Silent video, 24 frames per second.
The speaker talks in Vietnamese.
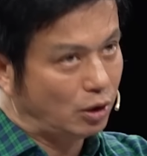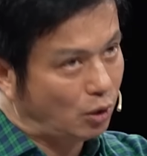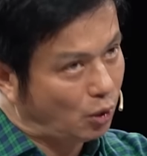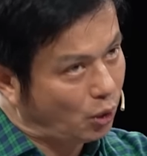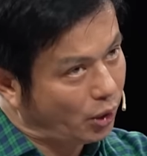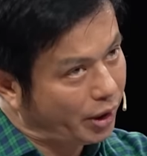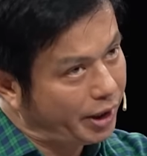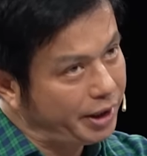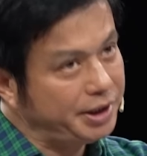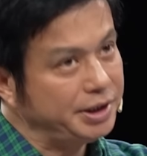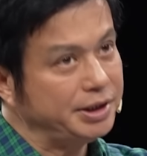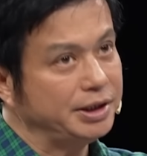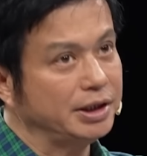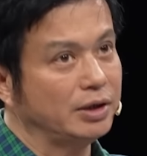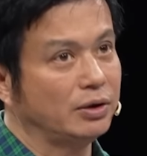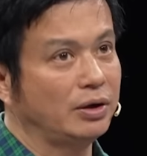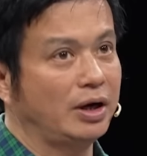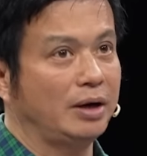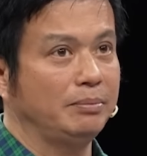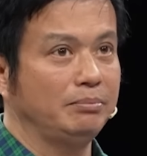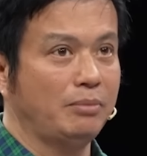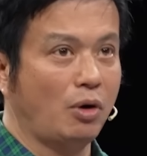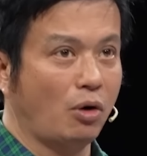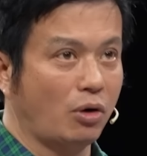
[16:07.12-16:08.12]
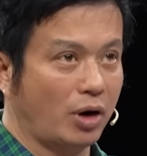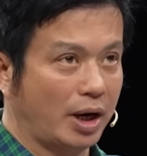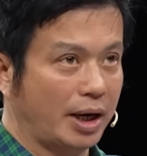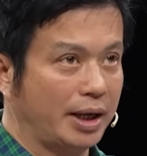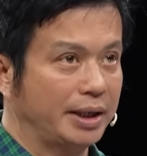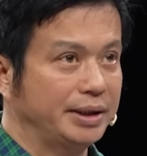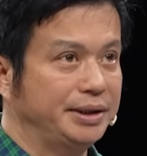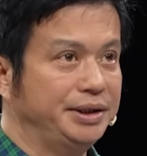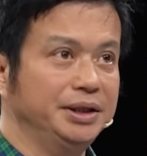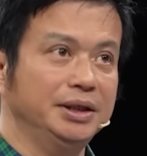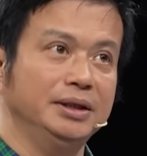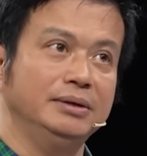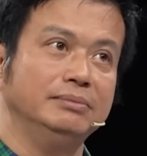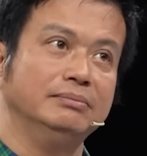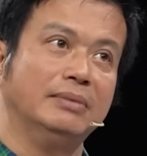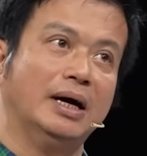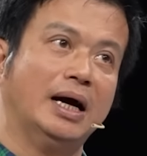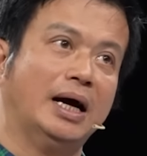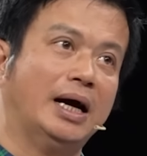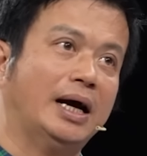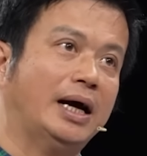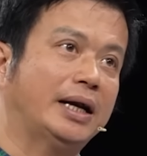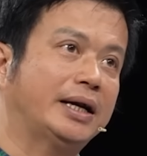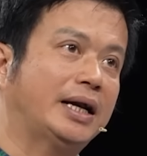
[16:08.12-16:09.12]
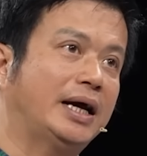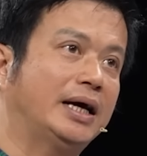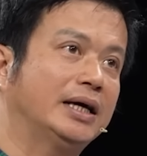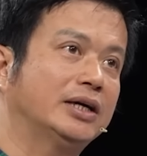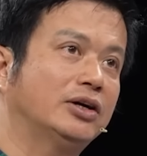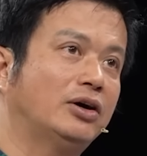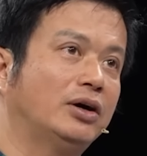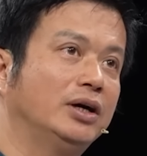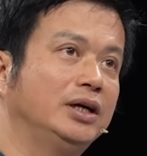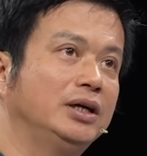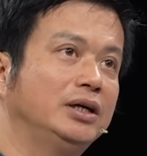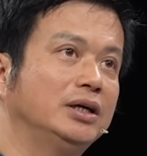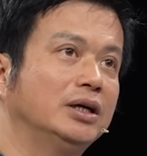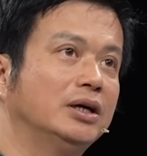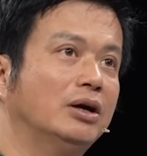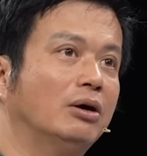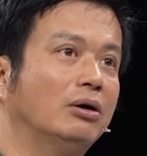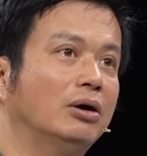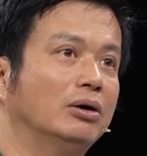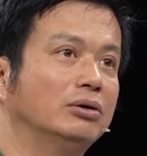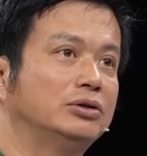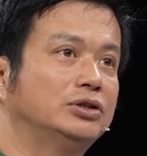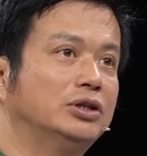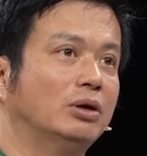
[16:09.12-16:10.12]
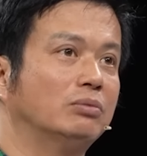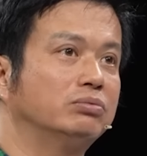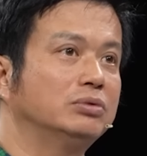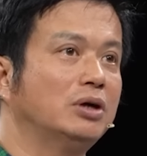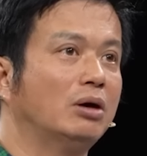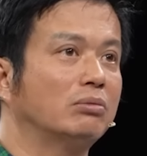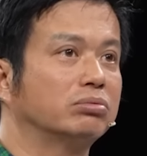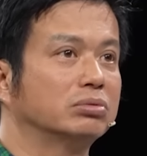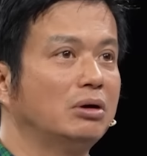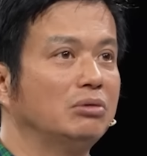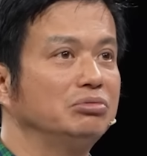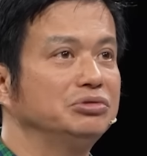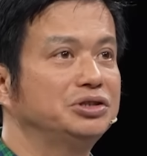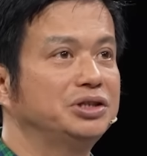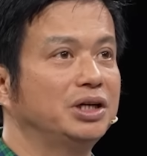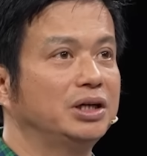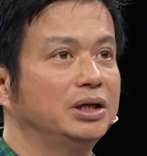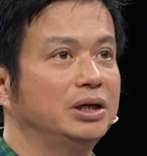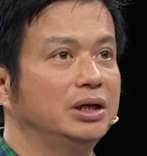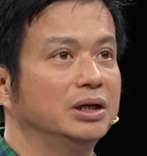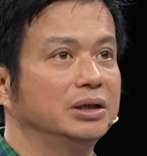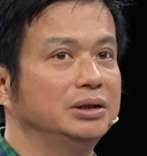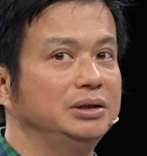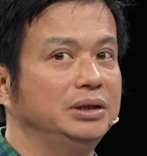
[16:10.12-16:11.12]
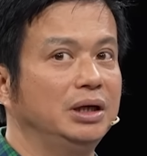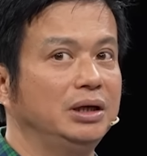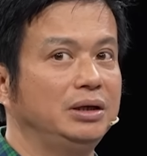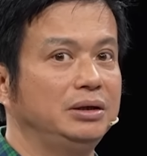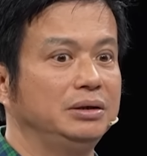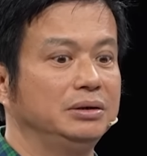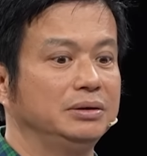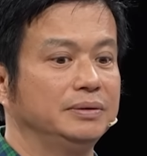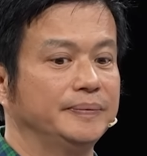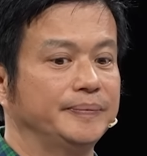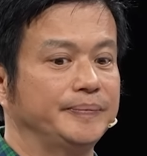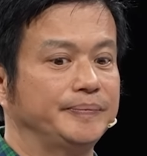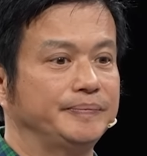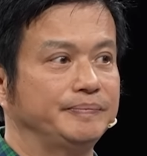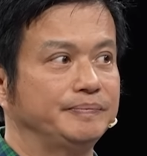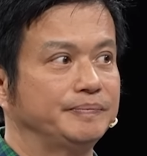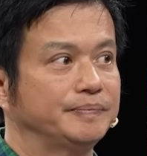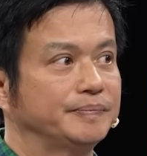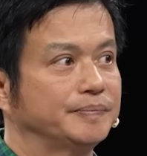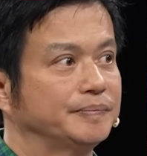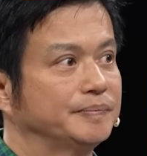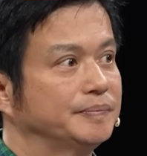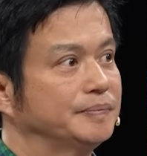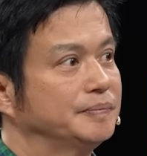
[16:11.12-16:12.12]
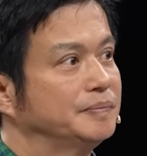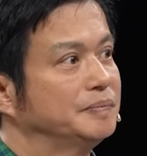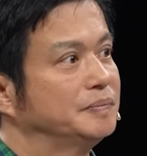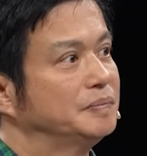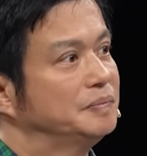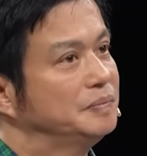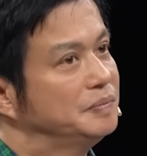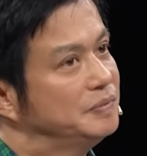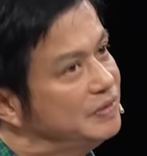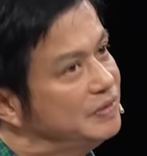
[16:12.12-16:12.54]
ở, ở Huế thì nhiều lăng mộ ạ nhưng mà đang nói đến đồ, chống đồng Đông Sơn lớn nhất là là Thanh